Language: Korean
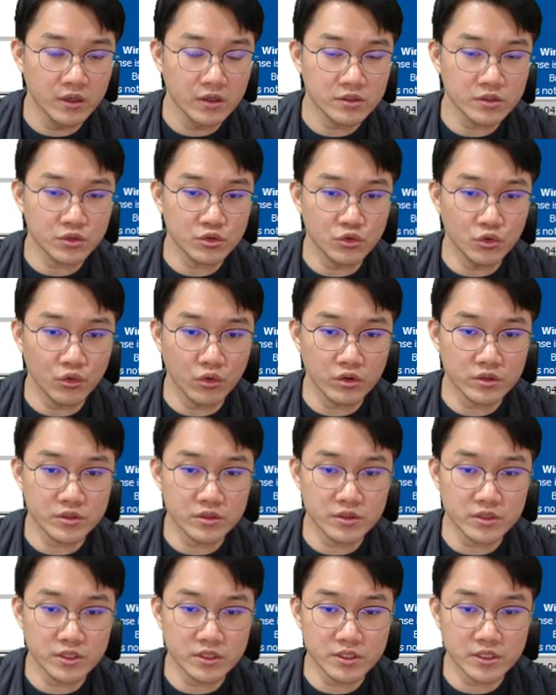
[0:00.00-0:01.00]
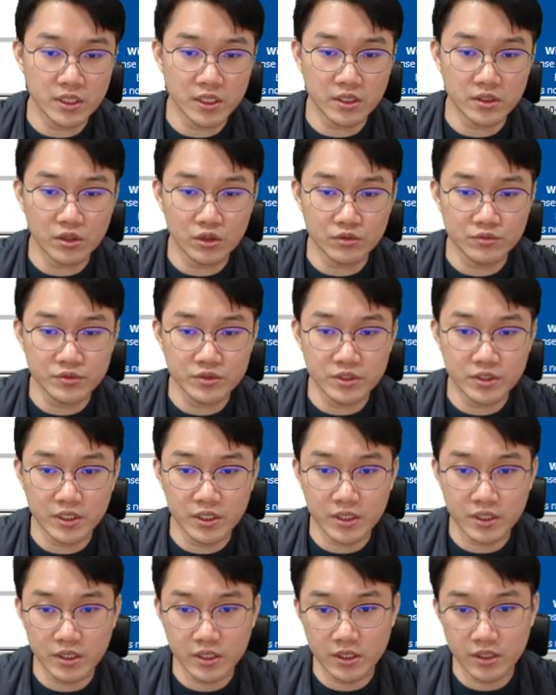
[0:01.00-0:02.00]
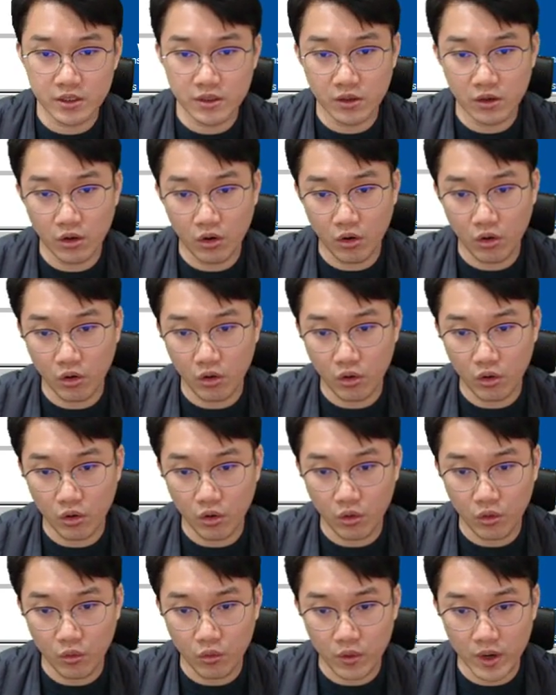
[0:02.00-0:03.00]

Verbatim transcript: 그래서 요거를 이제 여러분들이 어,